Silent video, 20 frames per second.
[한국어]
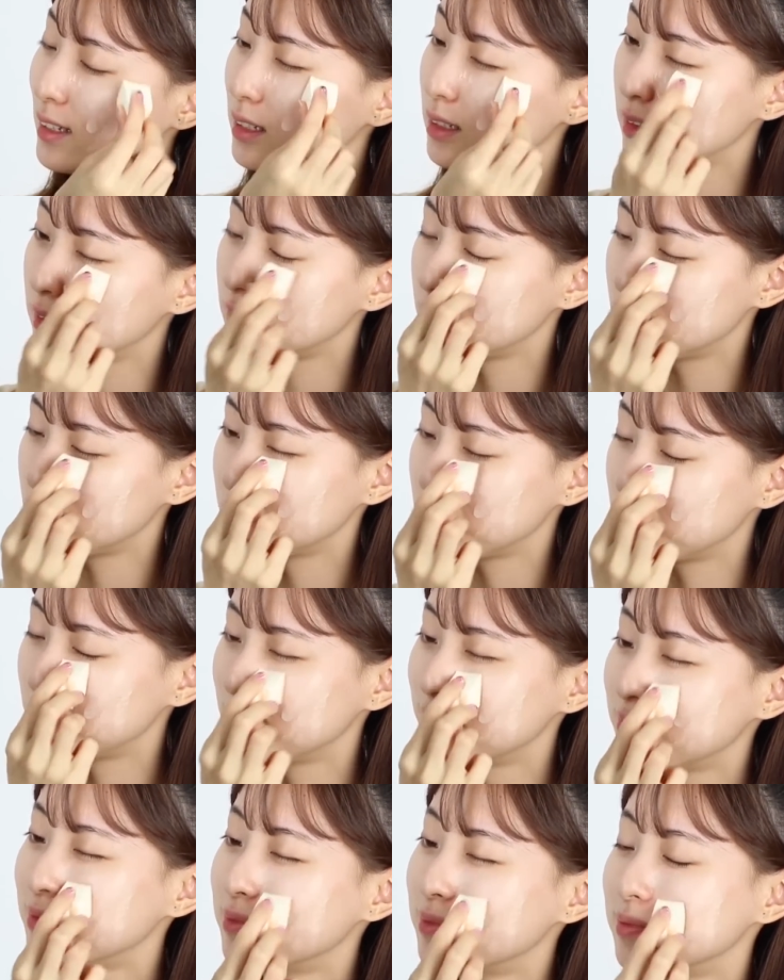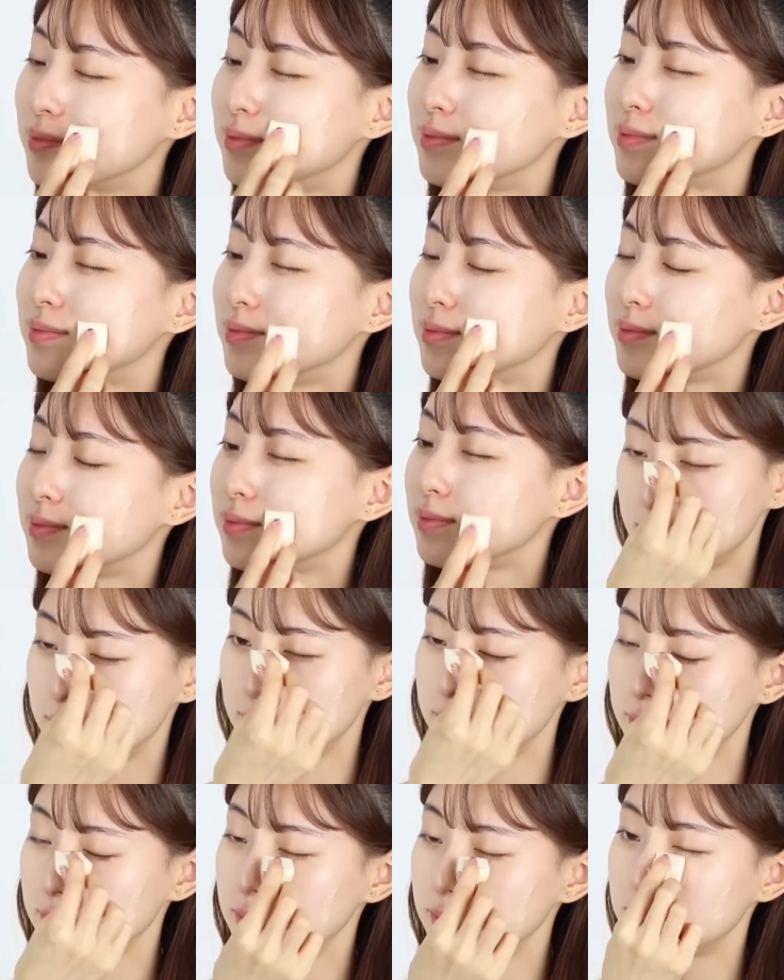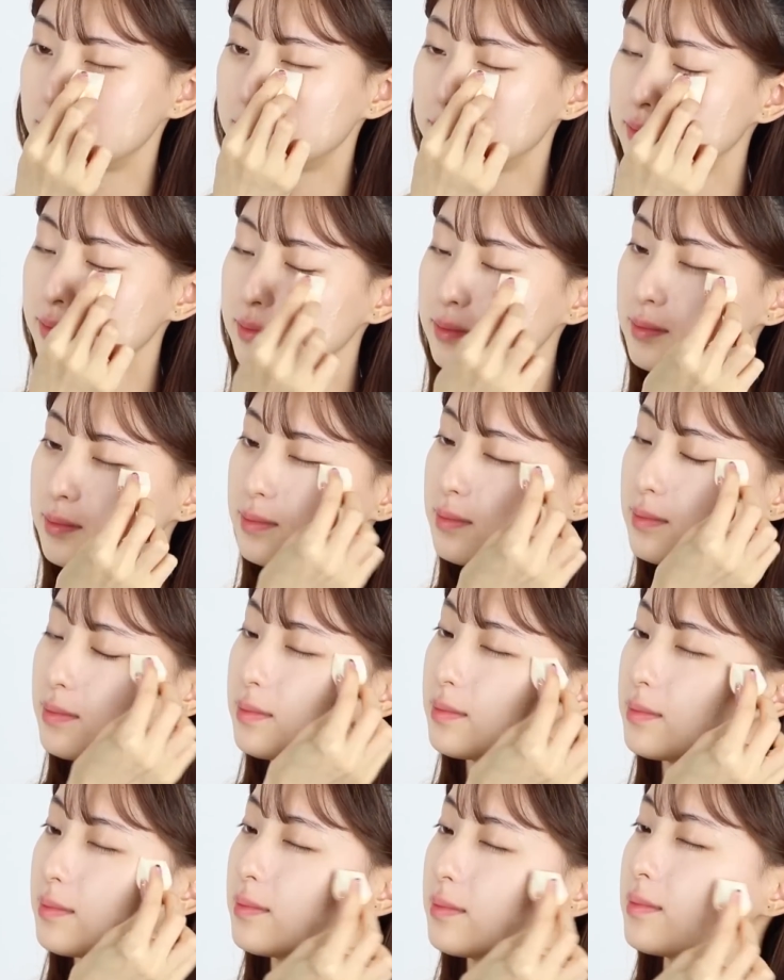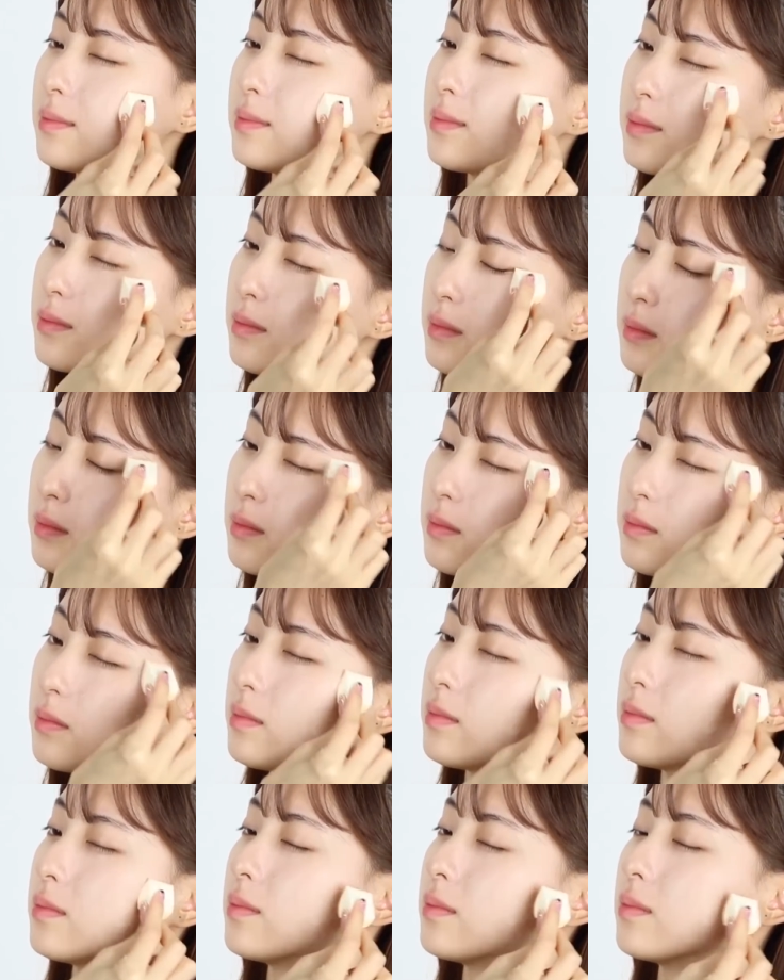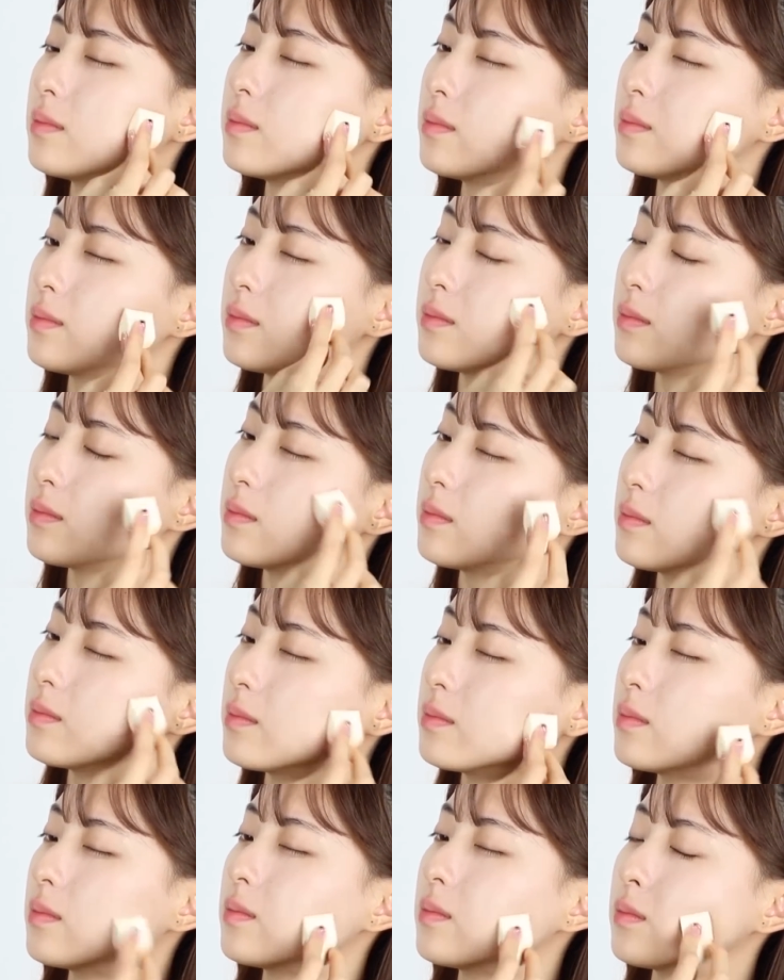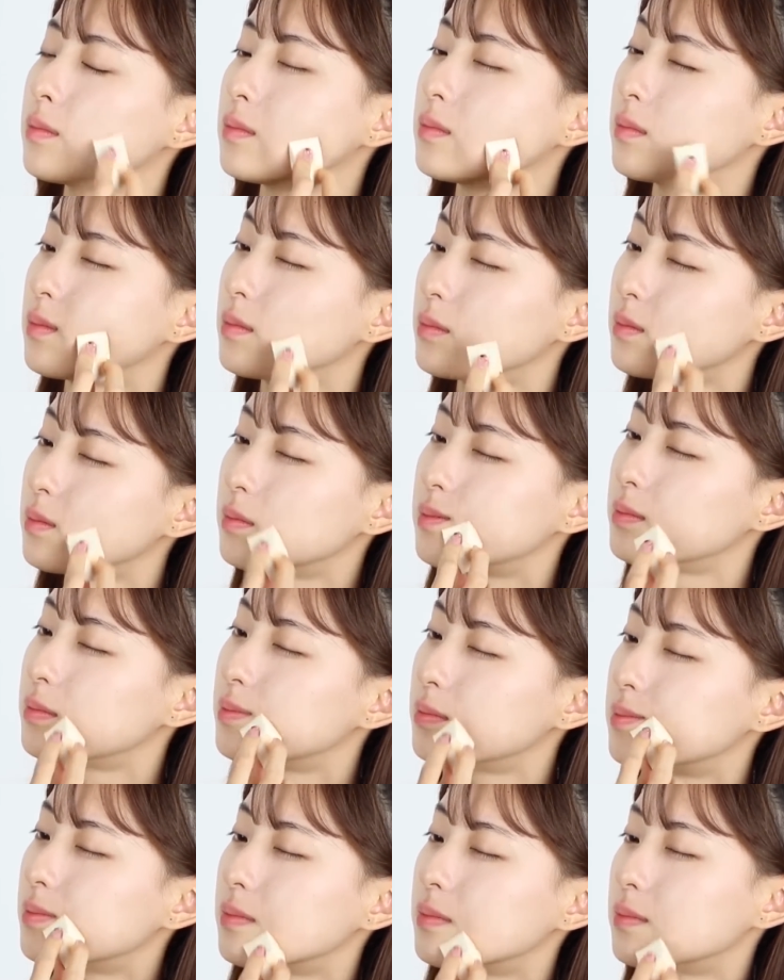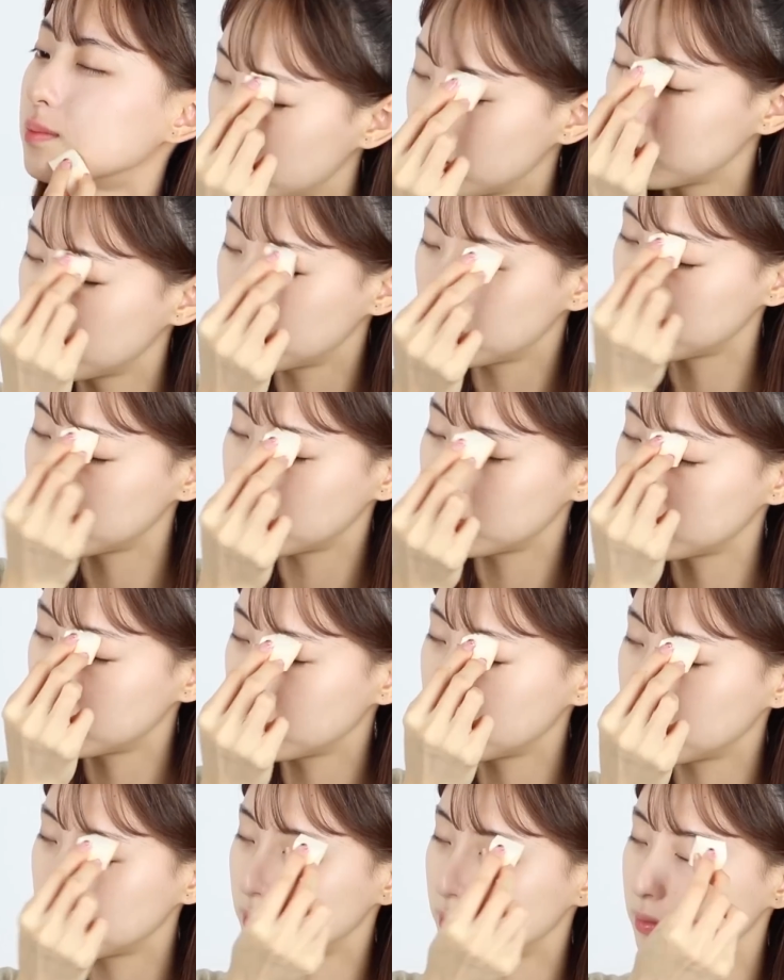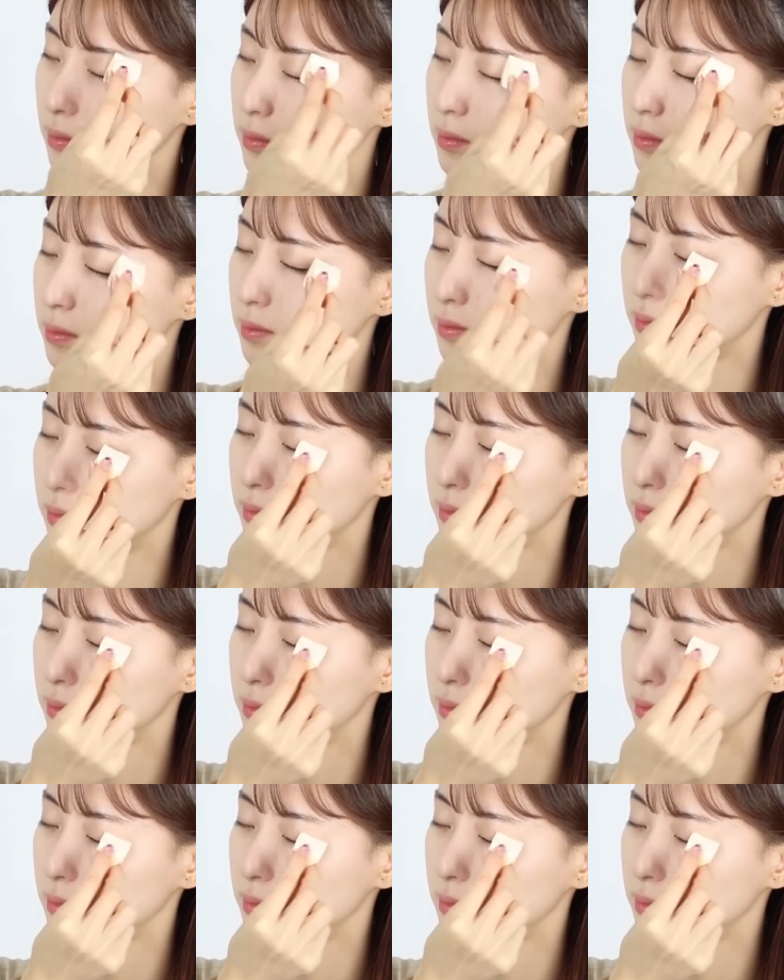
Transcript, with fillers: 전 완벽한 커버보단 좀 더 가볍고 자연스러운 피부를 연출해주기 위해 컨실러는 하지 않을 거예요.